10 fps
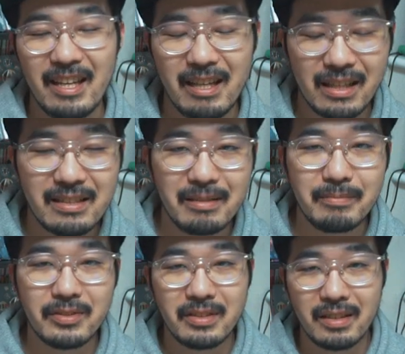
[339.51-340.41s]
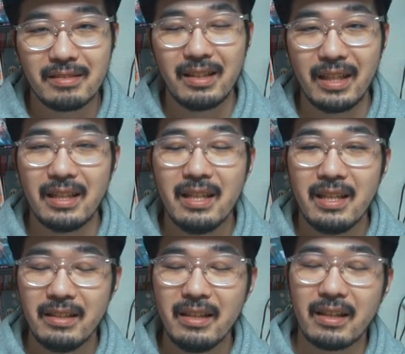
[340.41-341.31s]
えー、完全に僕です。はい。
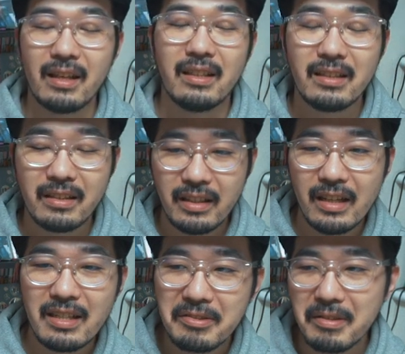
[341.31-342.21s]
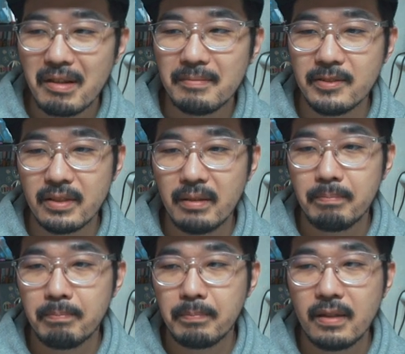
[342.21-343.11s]
で、アニャ・テイラー・ジョイはもう一
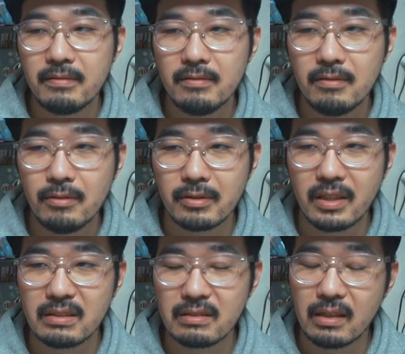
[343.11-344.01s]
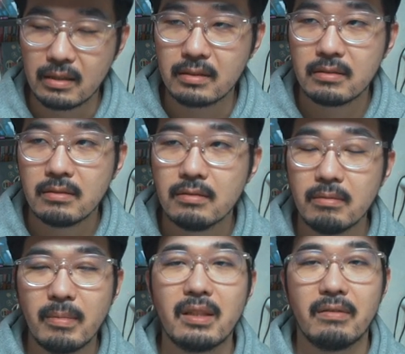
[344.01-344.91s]
般のお客さん
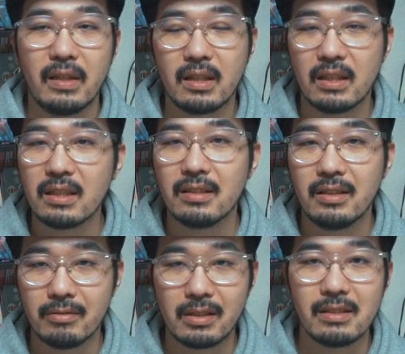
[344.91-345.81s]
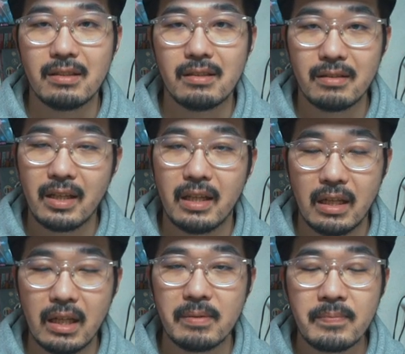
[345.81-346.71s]
のメタファーかなっていう感じですね。
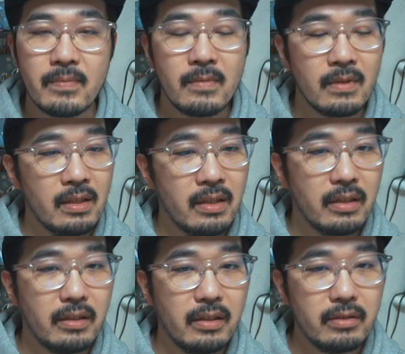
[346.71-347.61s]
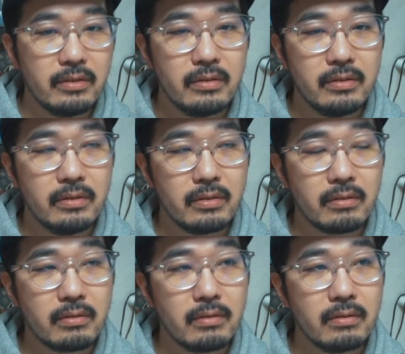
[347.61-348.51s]
はい。っていう
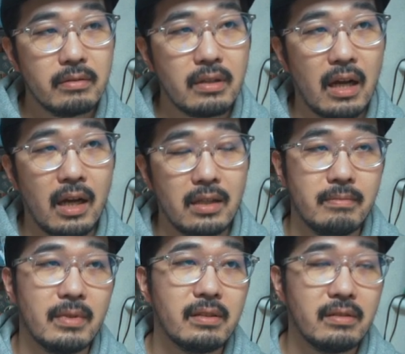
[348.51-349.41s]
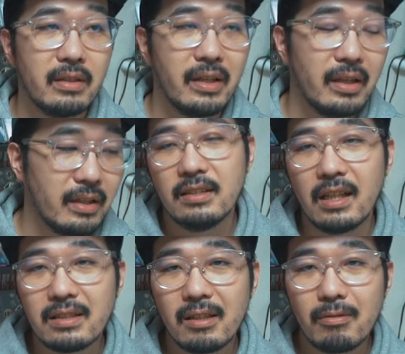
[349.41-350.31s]
ところがありまして、
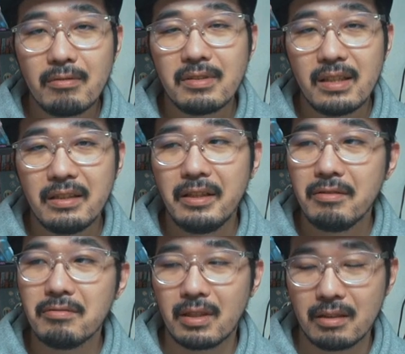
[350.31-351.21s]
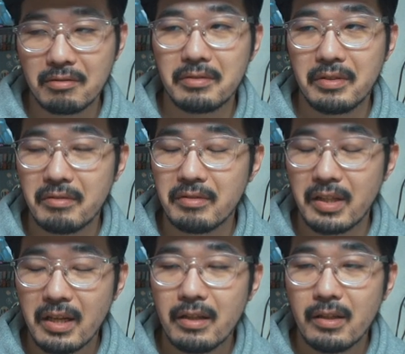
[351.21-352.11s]
なぜ殺されていくのかという
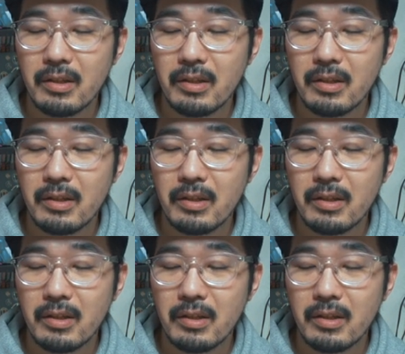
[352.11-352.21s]
ね、